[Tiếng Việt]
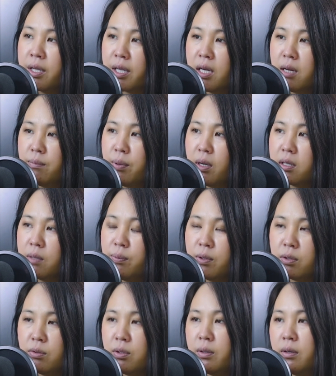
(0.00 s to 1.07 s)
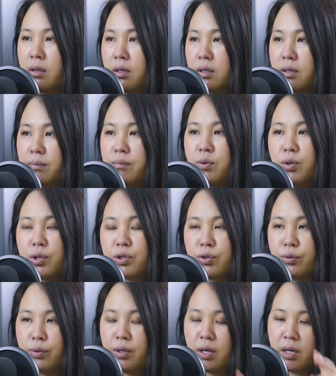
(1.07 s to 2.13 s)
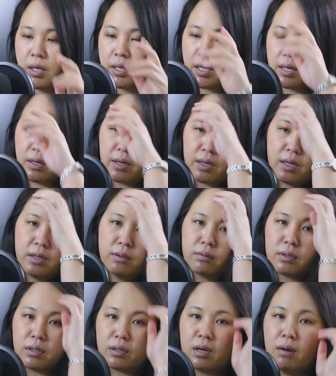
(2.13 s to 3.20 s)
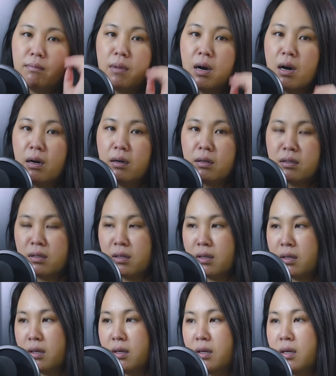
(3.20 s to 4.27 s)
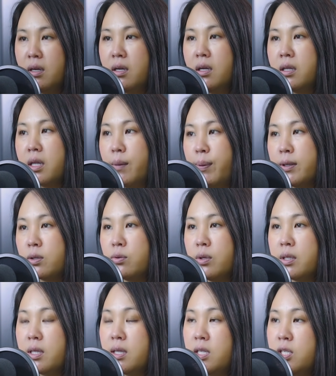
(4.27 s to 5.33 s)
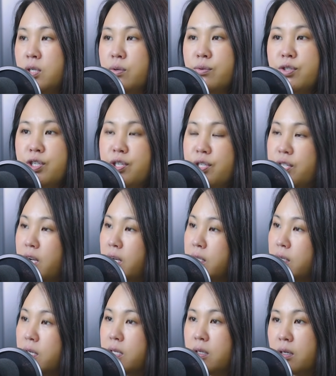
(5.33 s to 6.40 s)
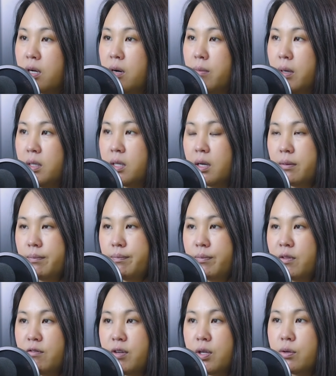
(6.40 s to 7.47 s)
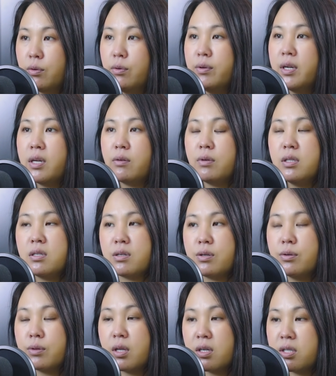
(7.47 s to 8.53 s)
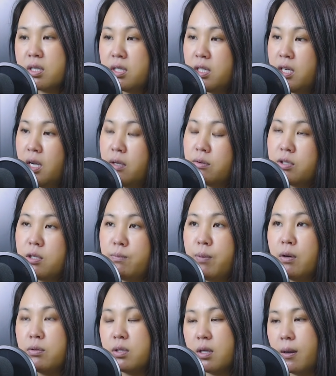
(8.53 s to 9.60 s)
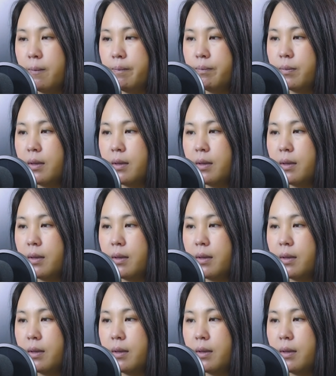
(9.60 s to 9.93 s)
chỉ niệm lo đó phụ tôi ờ, mua chua à, thì này ấy tôi cứ không mò chỉ phân tôi sử dụng chiến tranh cho nên cứ không mò đó vì yếu lúc nào yếu tự yếu đó xia chỉ bảo trợ